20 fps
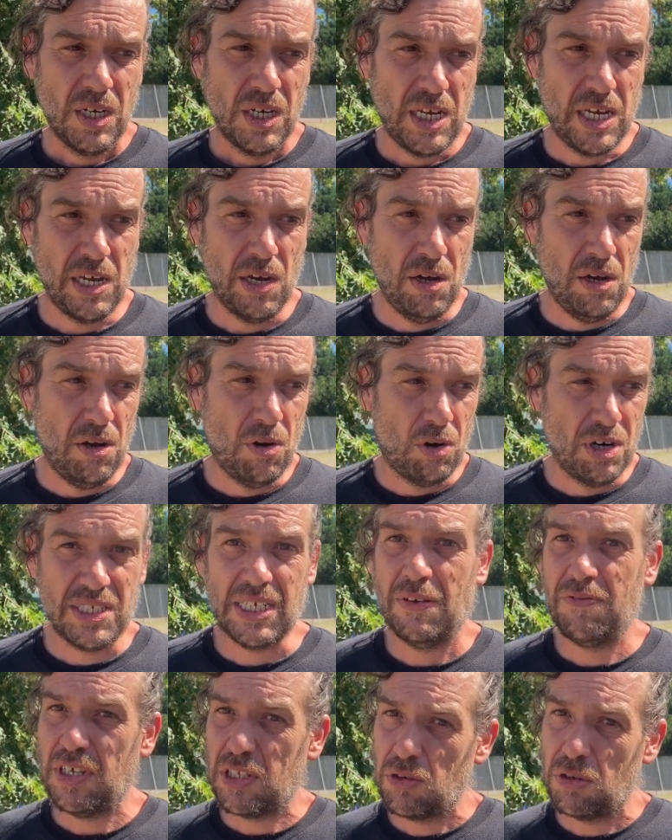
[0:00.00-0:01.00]
Et euh, on les
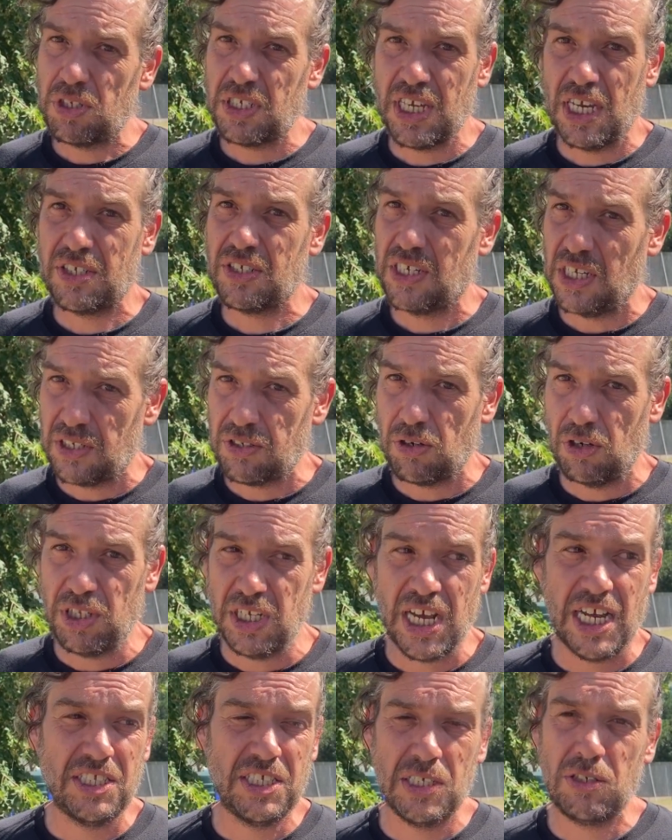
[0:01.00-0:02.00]
invite aussi à se
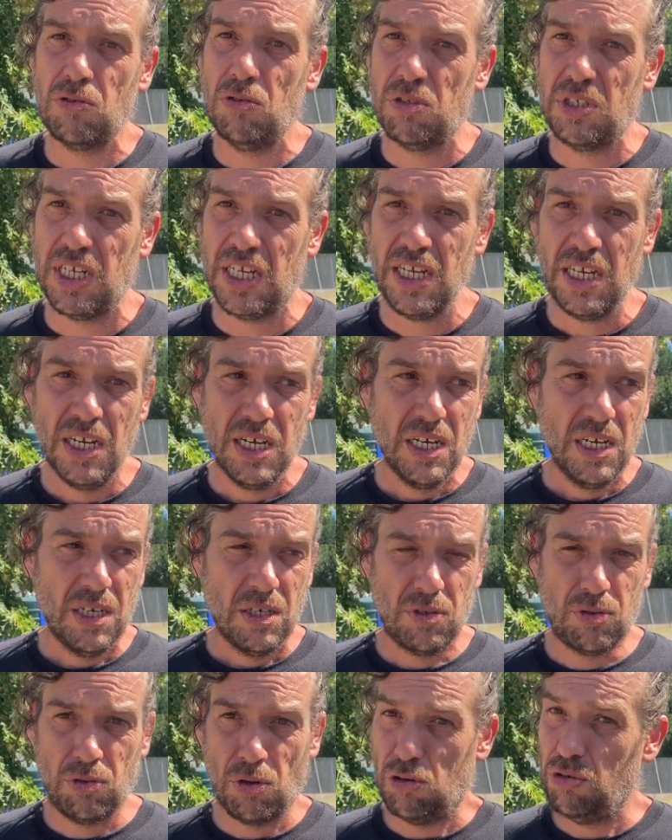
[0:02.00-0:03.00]
questionner, à discuter
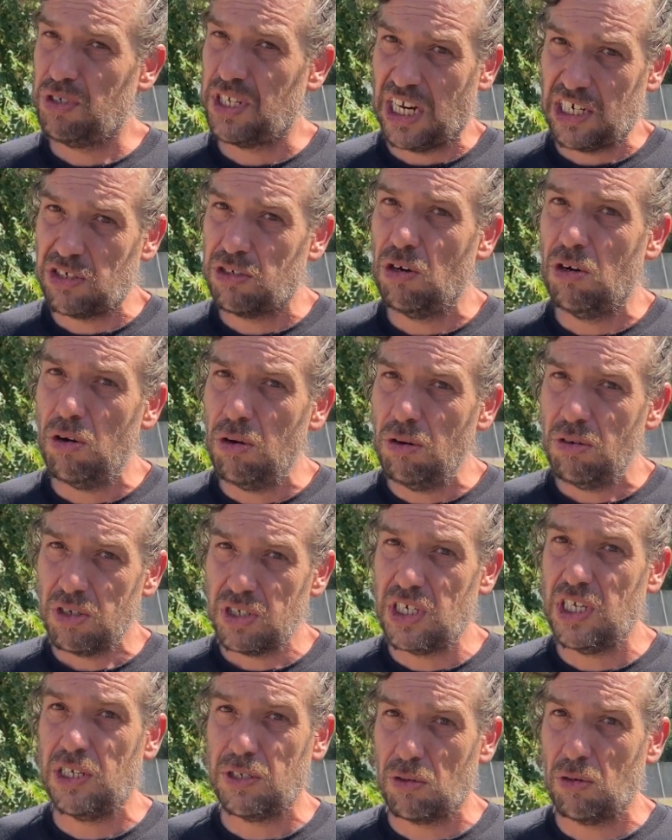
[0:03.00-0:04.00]
sur l'usage de l'eau
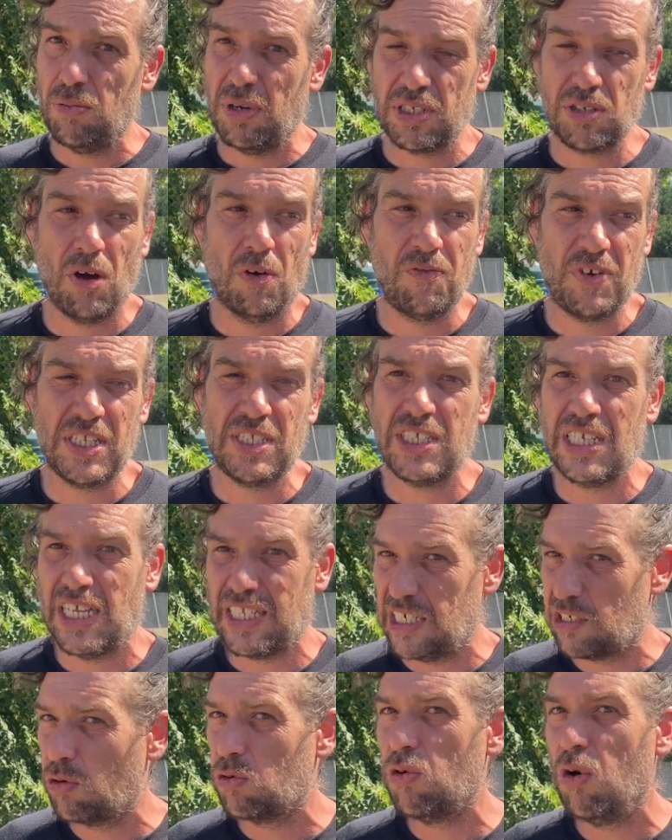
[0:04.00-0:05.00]
qu'ils ont. Parce qu'en fait, s'il y a
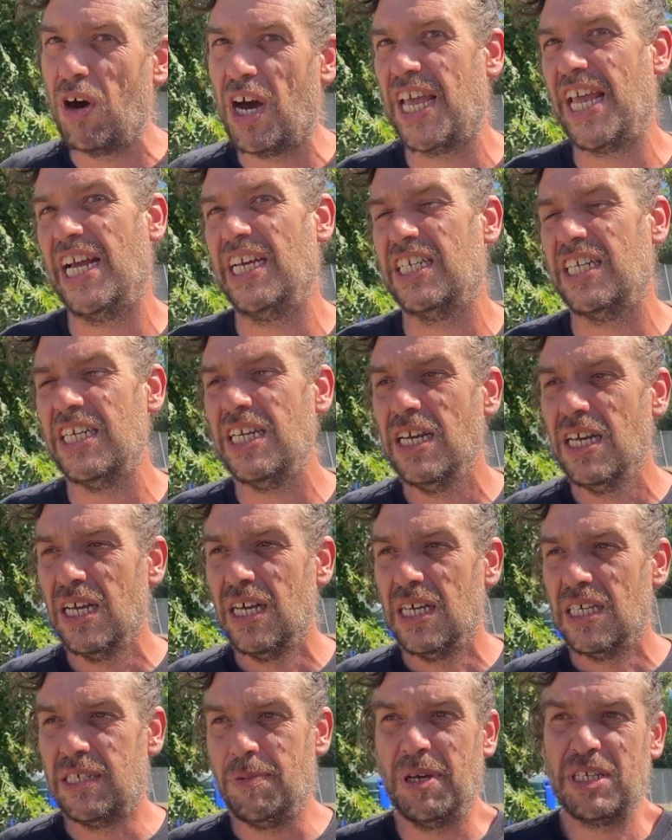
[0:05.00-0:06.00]
des gens qui ont réagi,
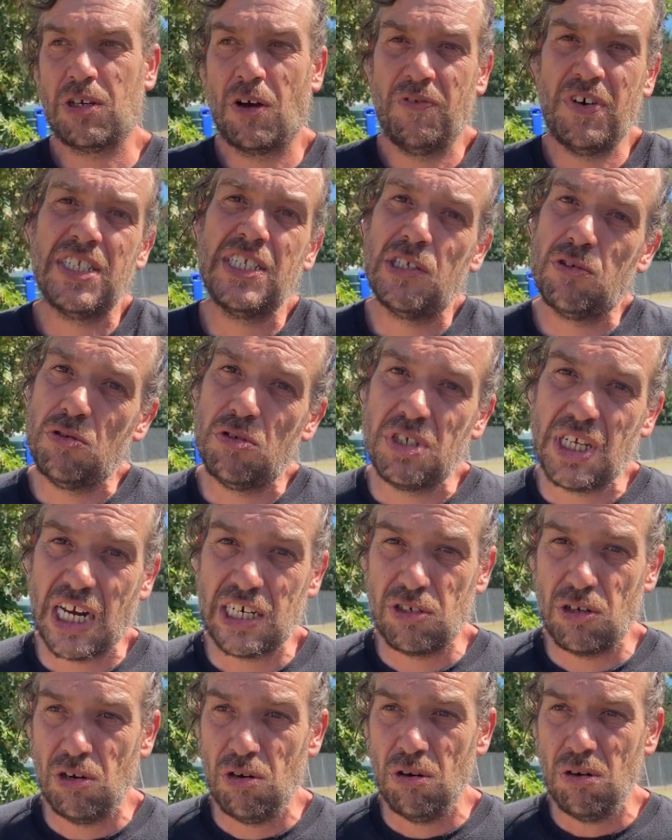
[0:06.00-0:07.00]
c'est parce qu'en fait, ces
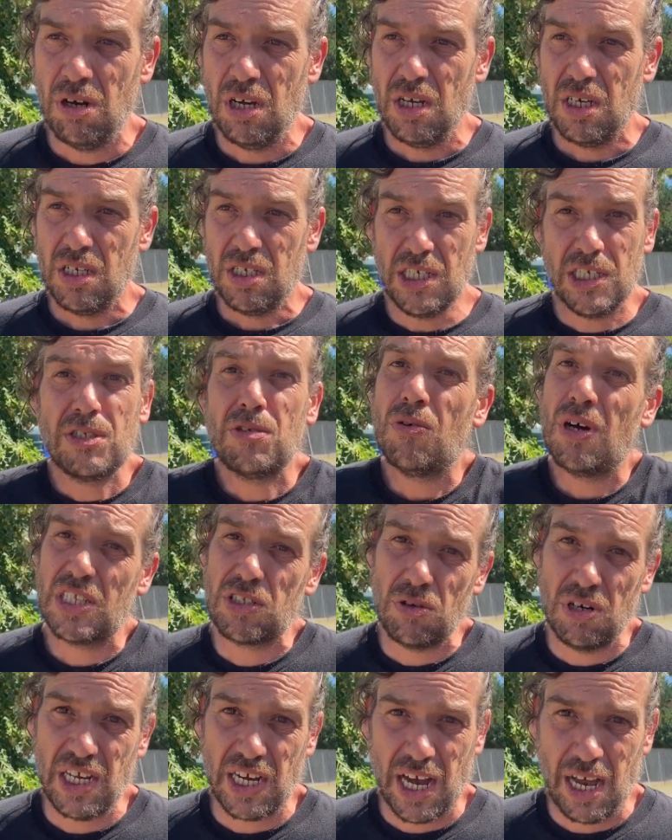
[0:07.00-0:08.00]
usages de l'eau, ils sont
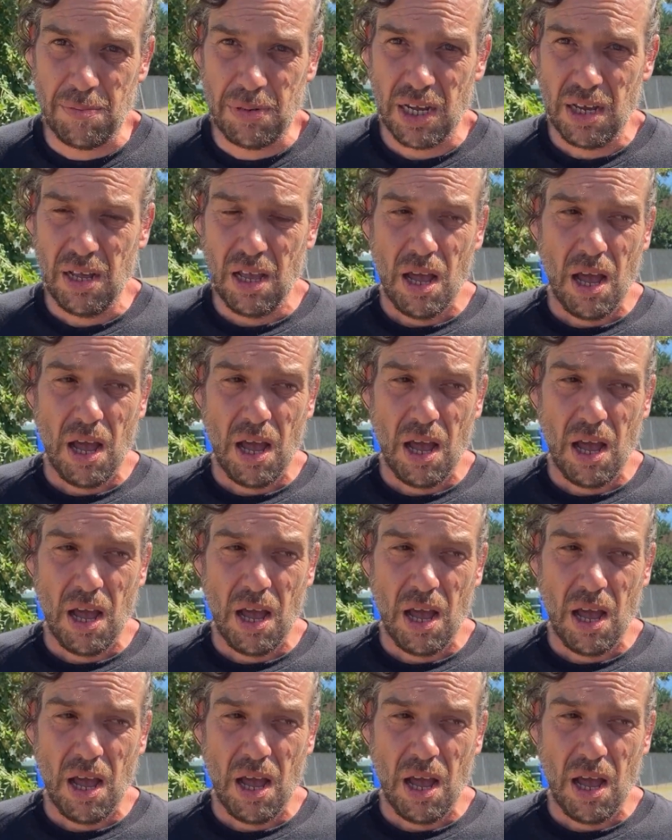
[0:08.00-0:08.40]
intolérables.